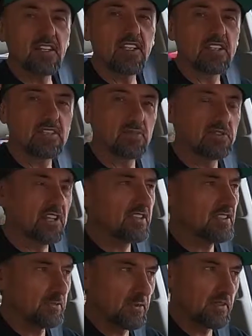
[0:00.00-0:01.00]
Kiedy są
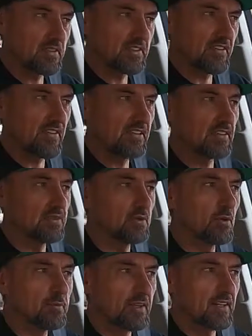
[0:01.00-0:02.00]
ciasno porozstawiane
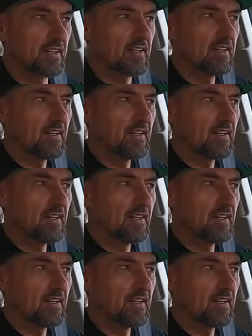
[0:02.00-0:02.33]
słupki,